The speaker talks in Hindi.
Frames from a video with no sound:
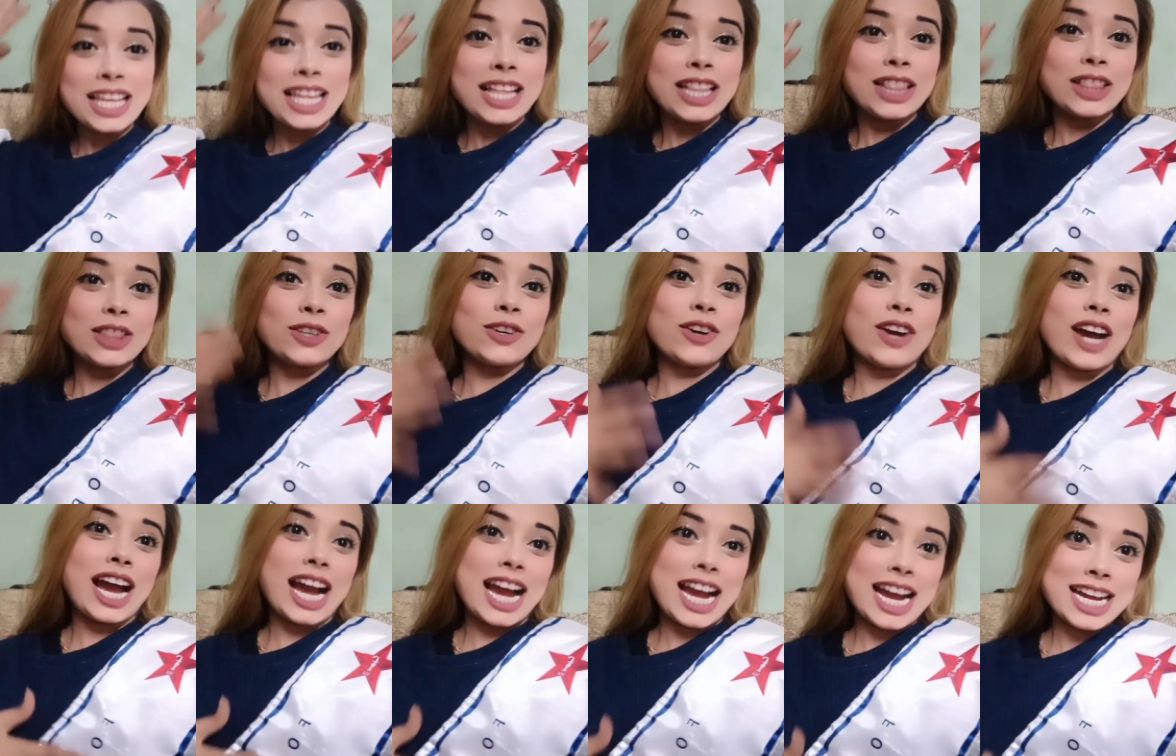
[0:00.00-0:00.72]
तो
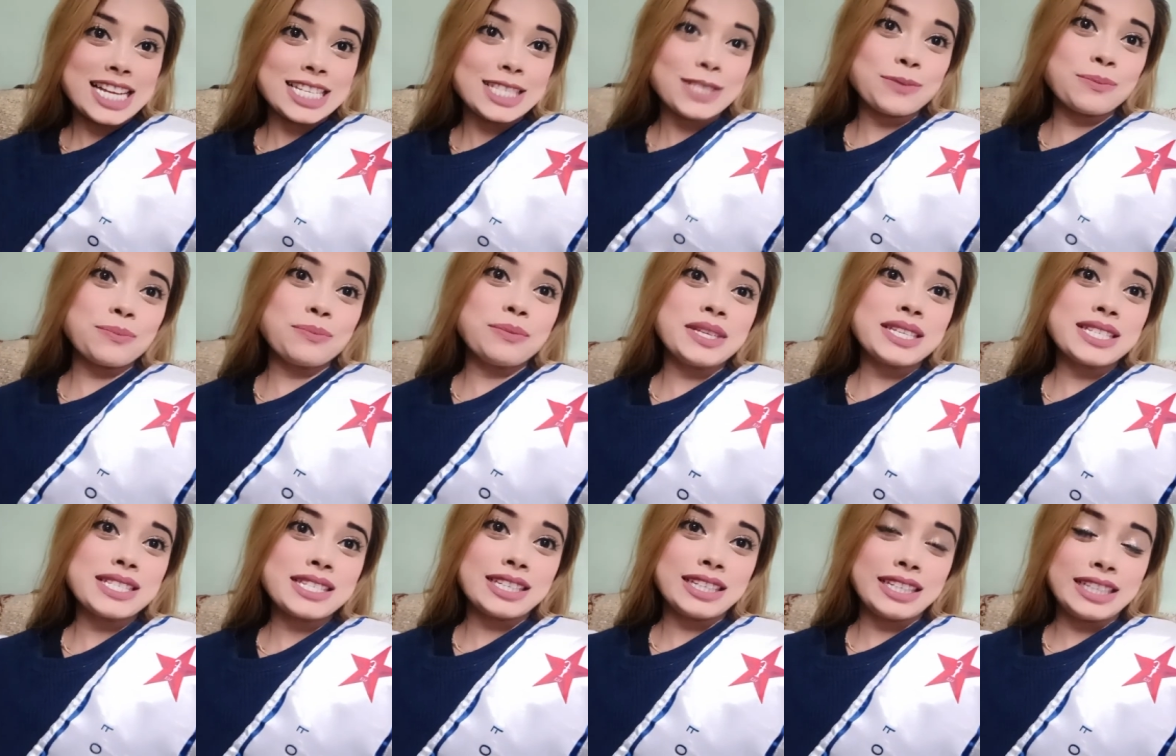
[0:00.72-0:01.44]
आज
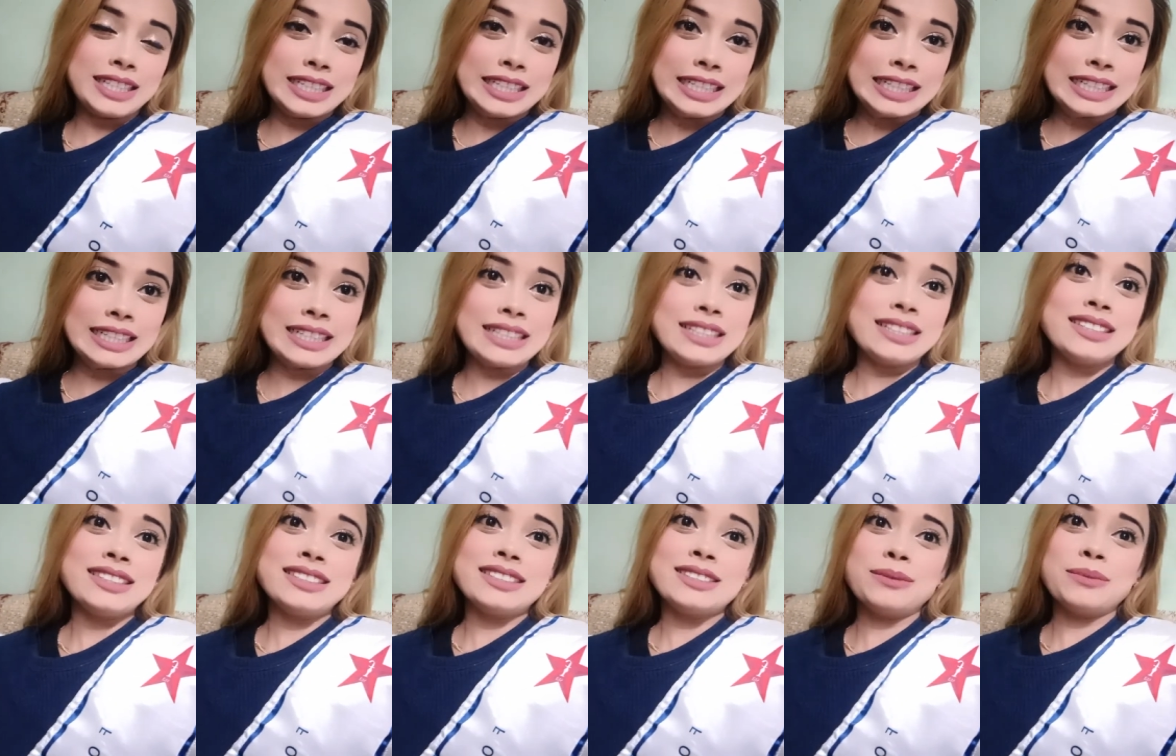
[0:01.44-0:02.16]
मिस इंडिया
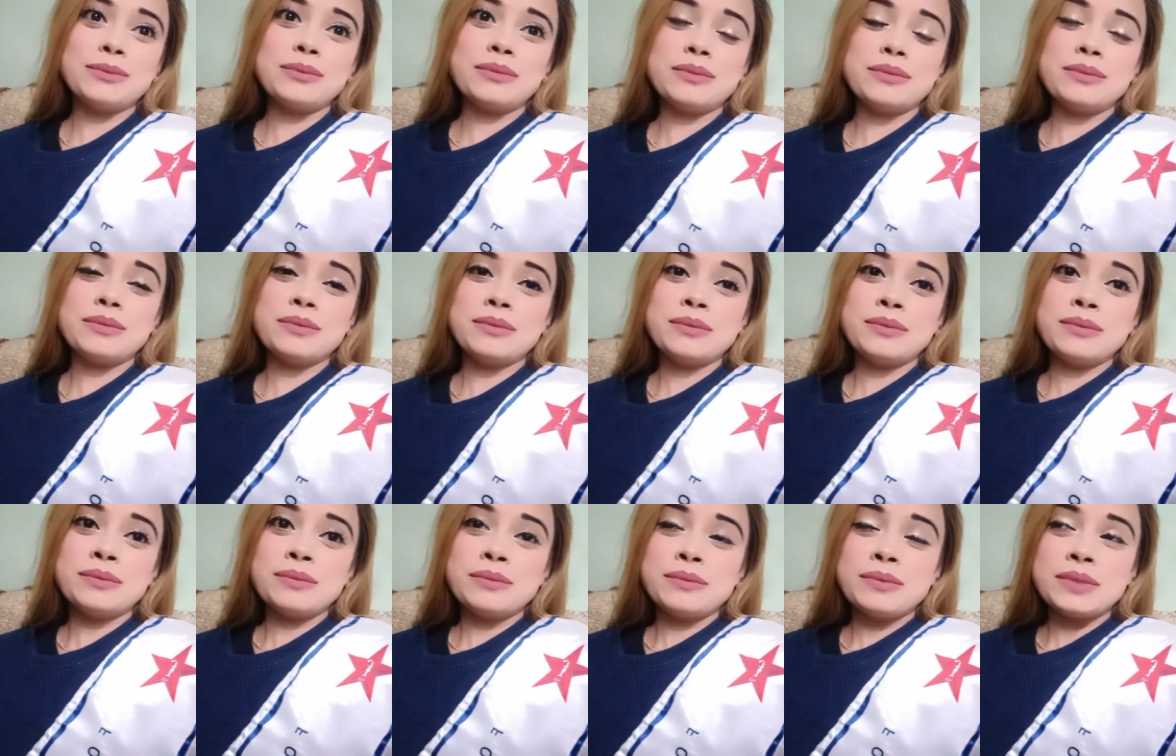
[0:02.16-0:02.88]

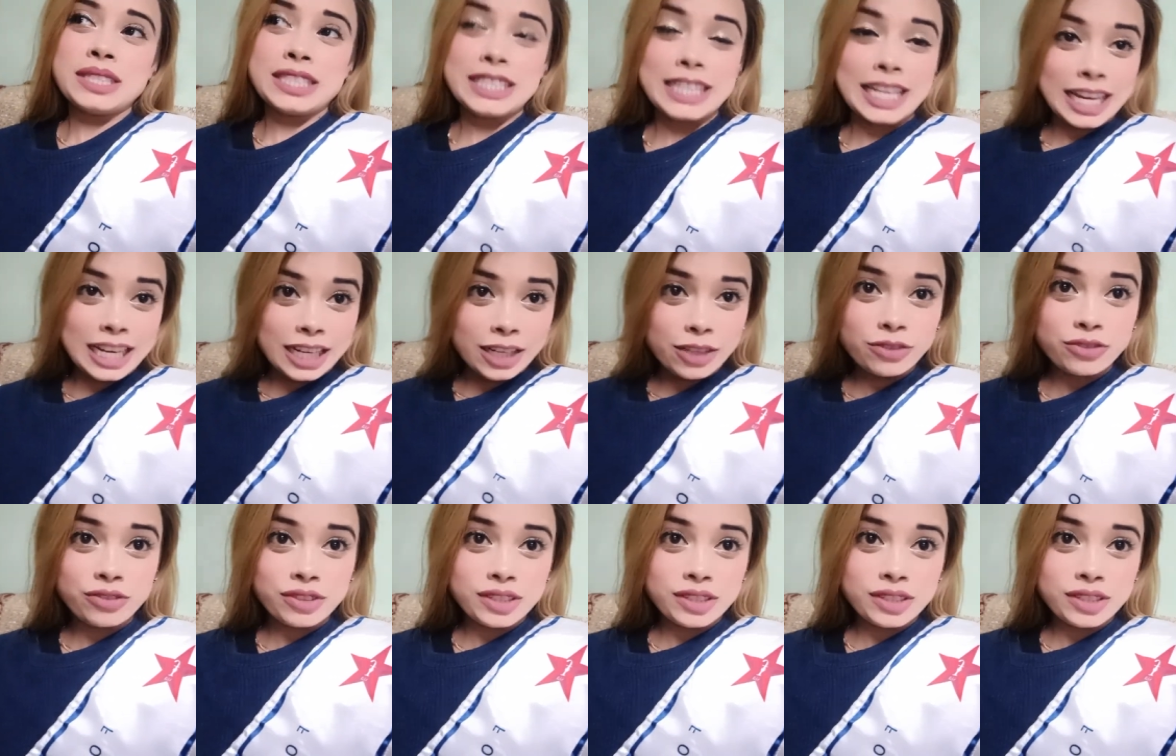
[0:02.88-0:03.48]
डेली